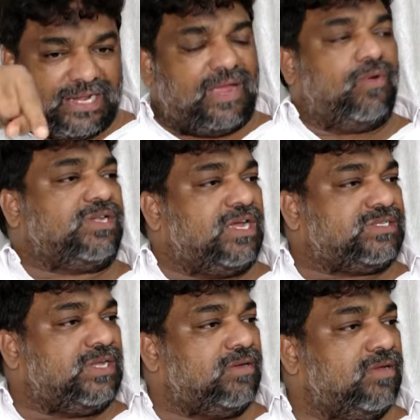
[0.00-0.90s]
వాళ్ళకే
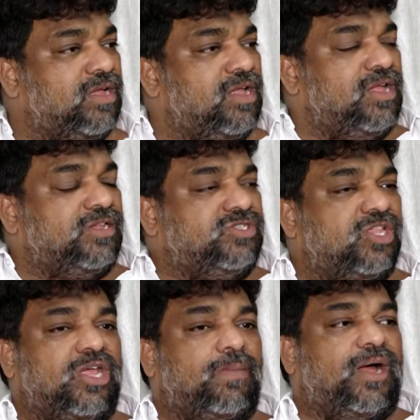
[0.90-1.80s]
ఓటేస్తారు
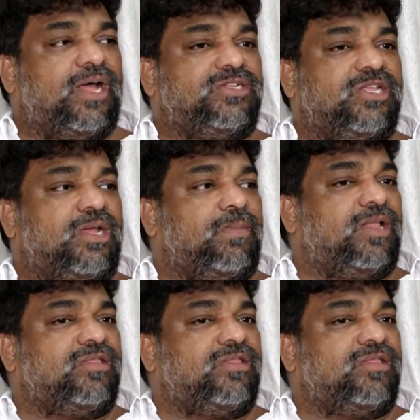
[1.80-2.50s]
జిందాబాద్ జిందాబాద్